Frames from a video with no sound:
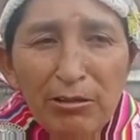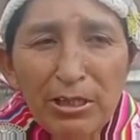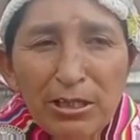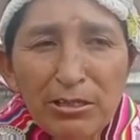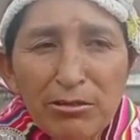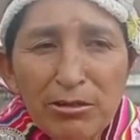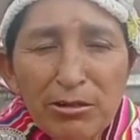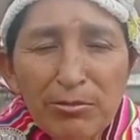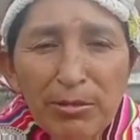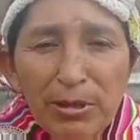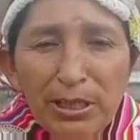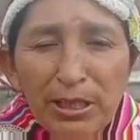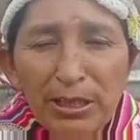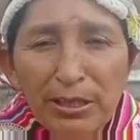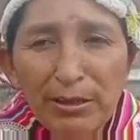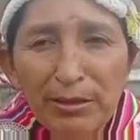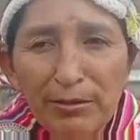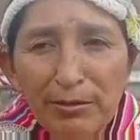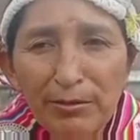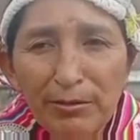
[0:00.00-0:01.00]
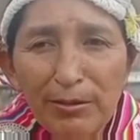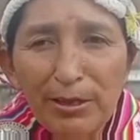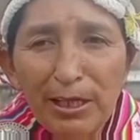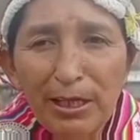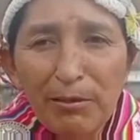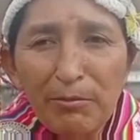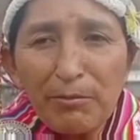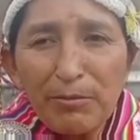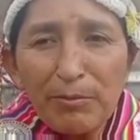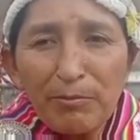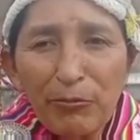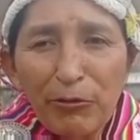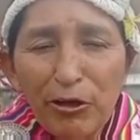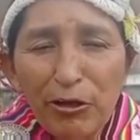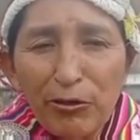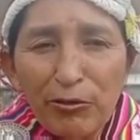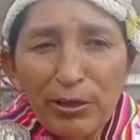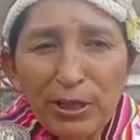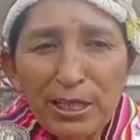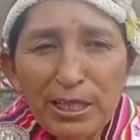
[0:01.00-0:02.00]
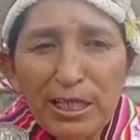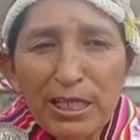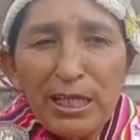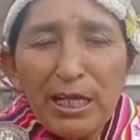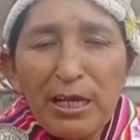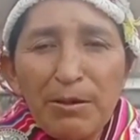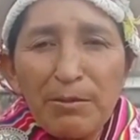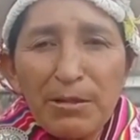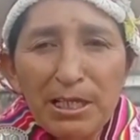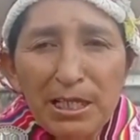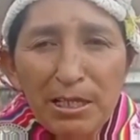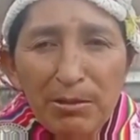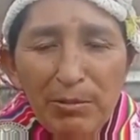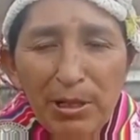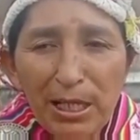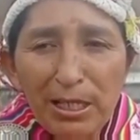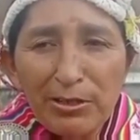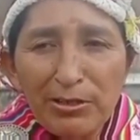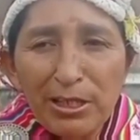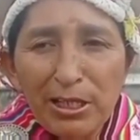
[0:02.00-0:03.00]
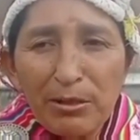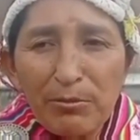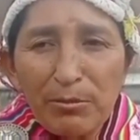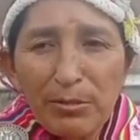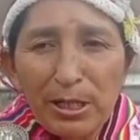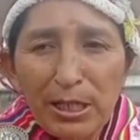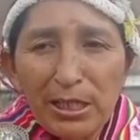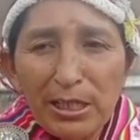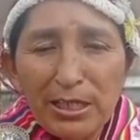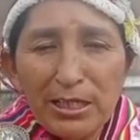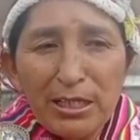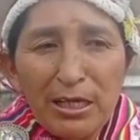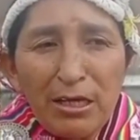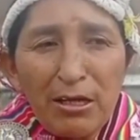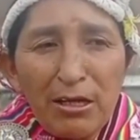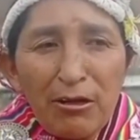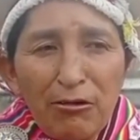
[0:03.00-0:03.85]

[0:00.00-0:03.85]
Eso es, le puedo decir a mis hermanos y hermanas.